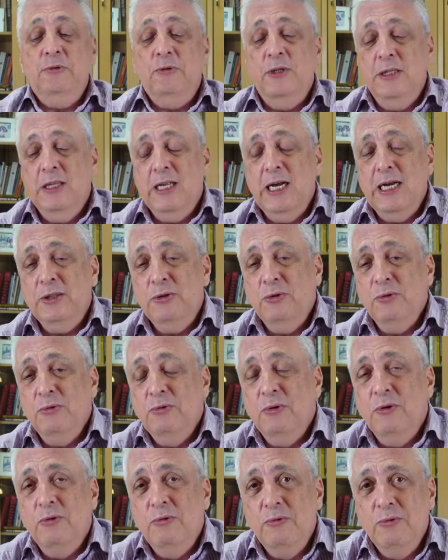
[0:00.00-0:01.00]
em contato
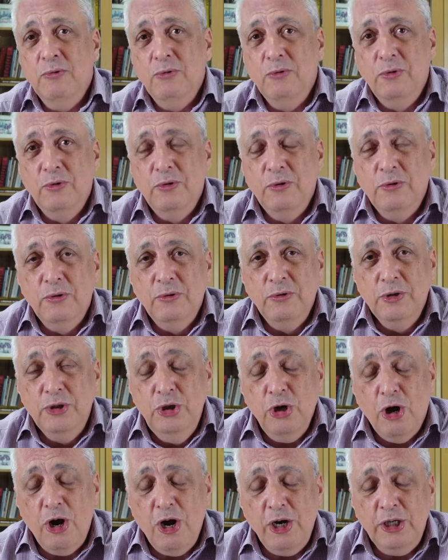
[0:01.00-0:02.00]
com o, o
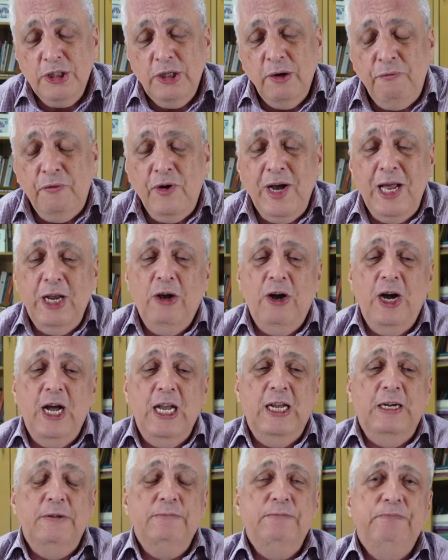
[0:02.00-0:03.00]
George e fala,
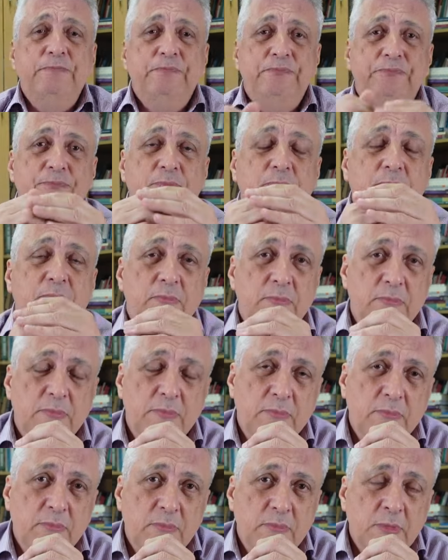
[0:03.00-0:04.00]
olha,
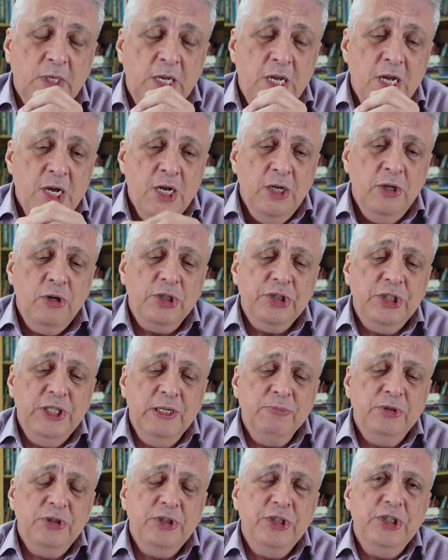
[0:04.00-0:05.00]
nós
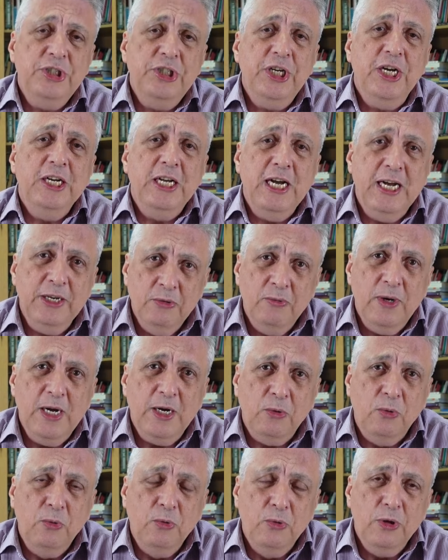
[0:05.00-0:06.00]
temos que chegar num
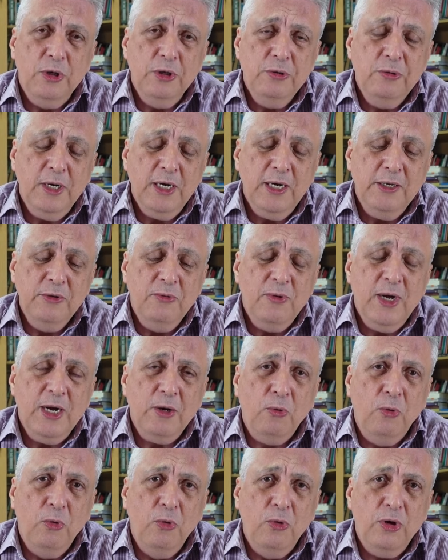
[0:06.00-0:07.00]
acordo, num
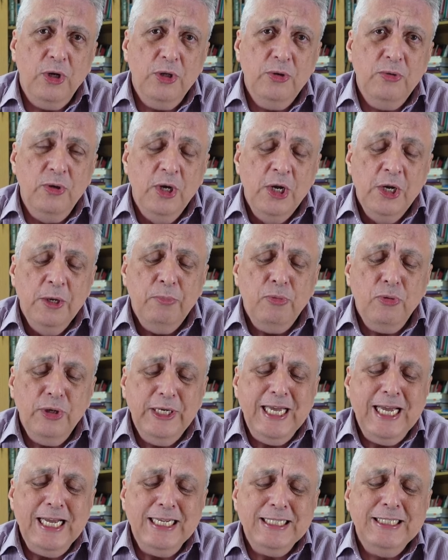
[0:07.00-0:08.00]
acordo
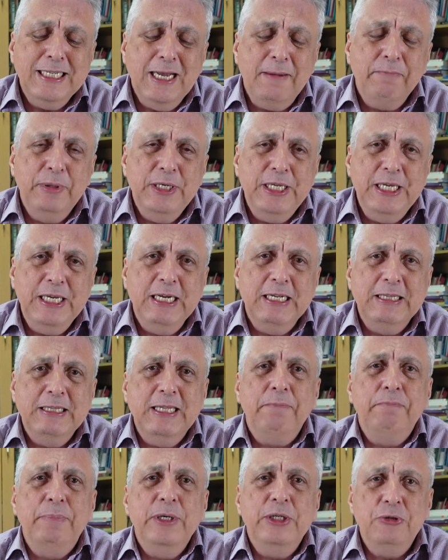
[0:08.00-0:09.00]
porque essa briga
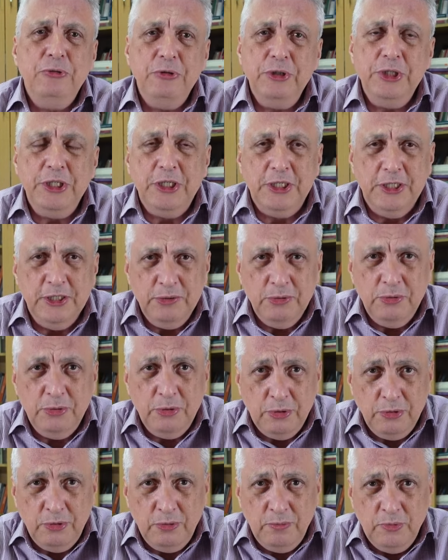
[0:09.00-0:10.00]
está prejudicando
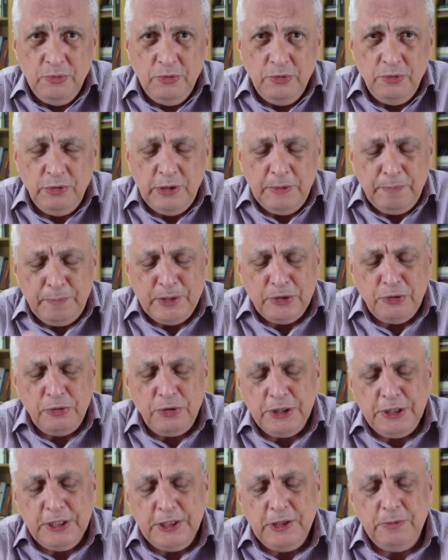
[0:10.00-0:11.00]
todo mundo e
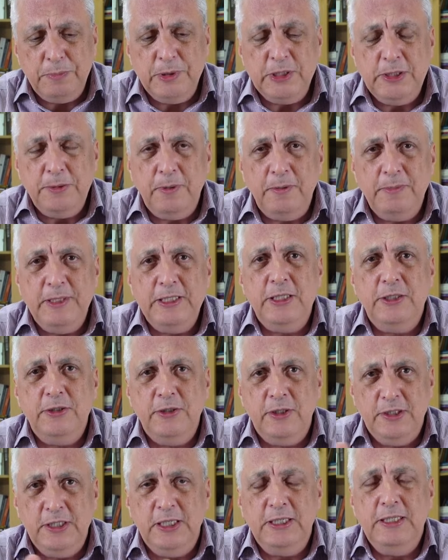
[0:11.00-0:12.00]
prejudicando principalmente a
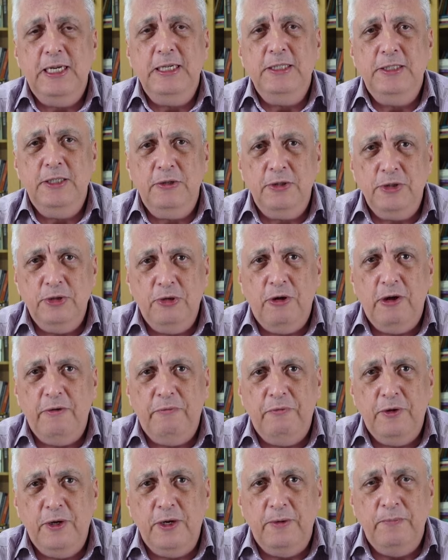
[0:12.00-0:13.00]
sociedade
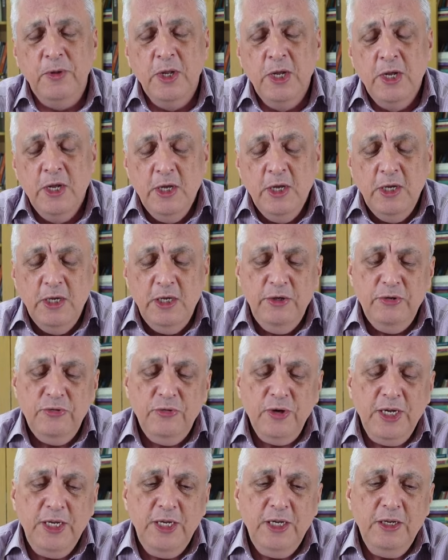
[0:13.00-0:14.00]
teosófica.
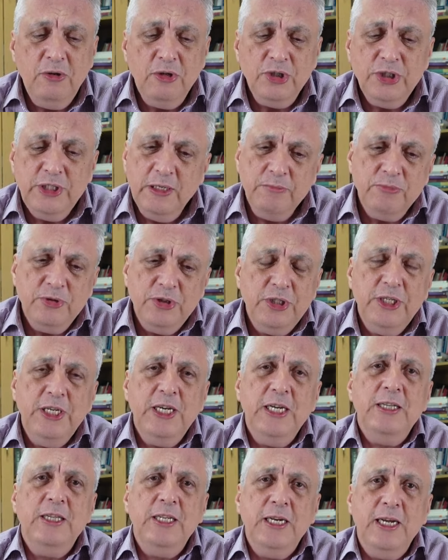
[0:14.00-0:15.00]
Isso aí nós temos que
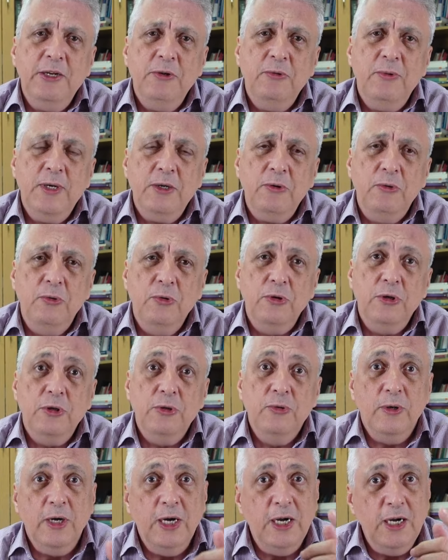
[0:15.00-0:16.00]
entrar num
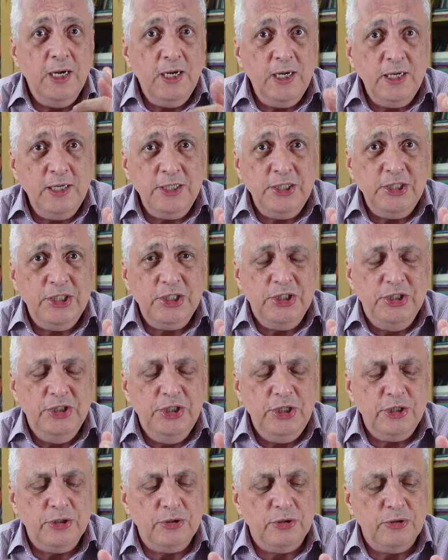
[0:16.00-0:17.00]
acordo. Antes
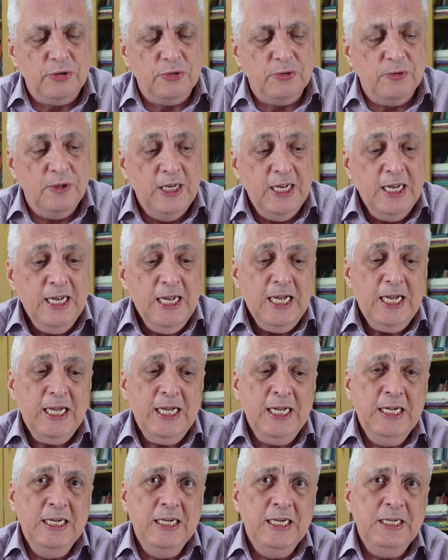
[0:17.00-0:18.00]
disso,
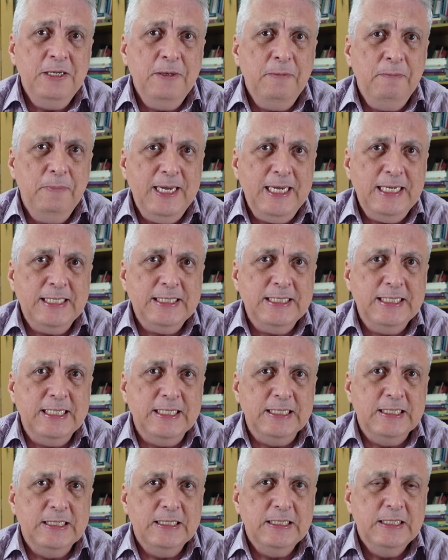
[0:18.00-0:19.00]
a Anne
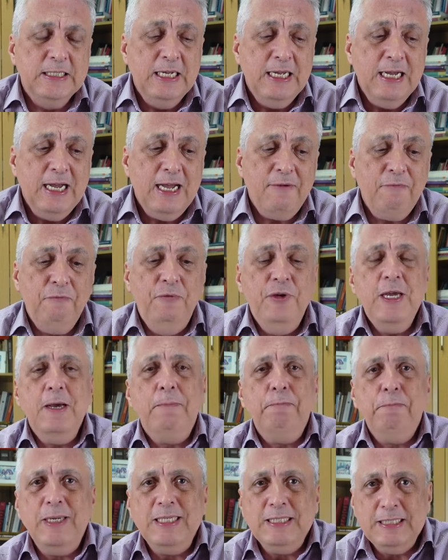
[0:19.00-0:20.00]
Bessa havia
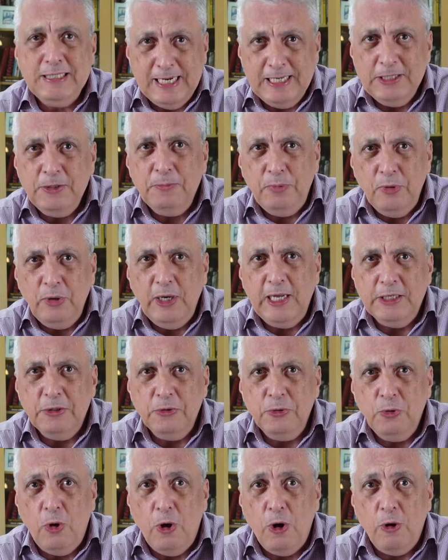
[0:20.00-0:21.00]
passado para o lado
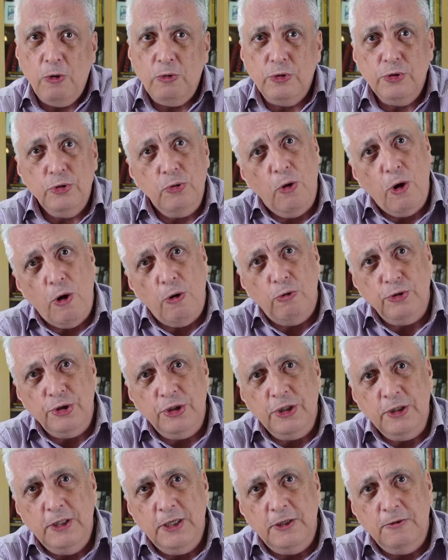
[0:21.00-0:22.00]
do Oct. O Oct,
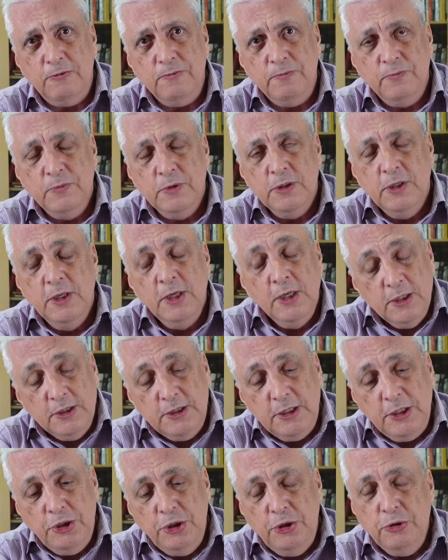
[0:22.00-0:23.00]
então,
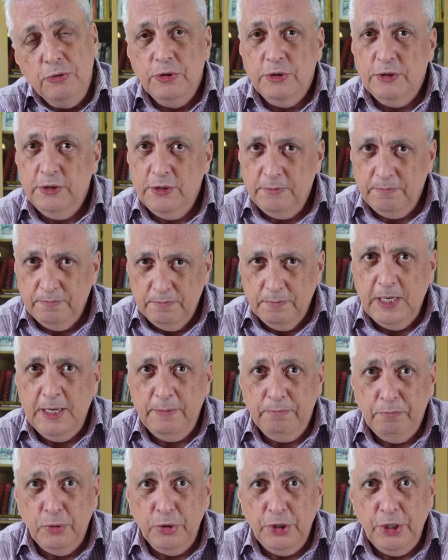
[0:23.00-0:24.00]
sentiu-se é,
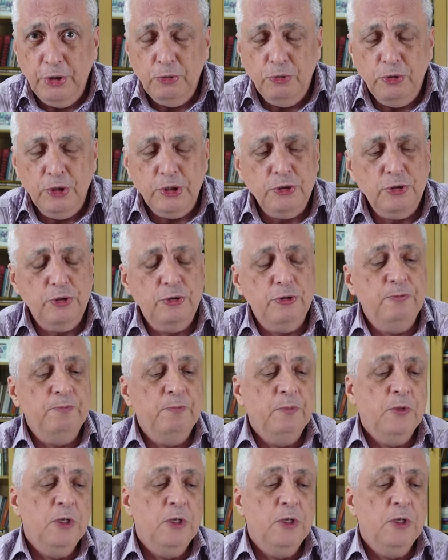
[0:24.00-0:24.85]
poderoso